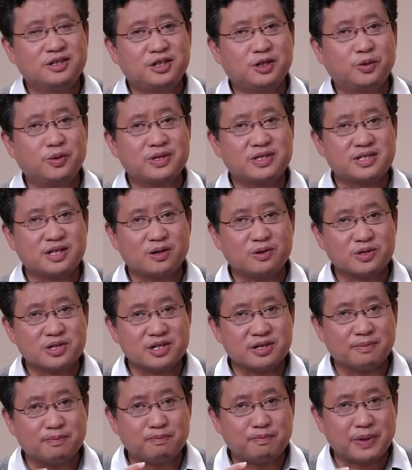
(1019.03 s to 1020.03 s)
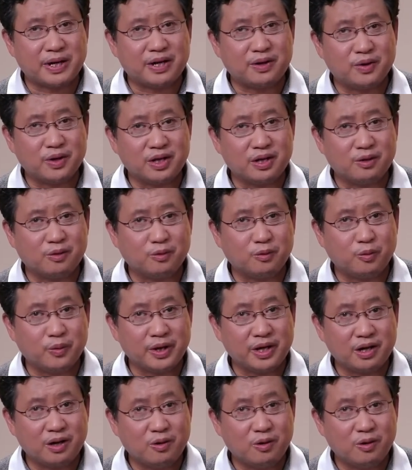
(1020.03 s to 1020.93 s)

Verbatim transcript: 你会遭致北约的围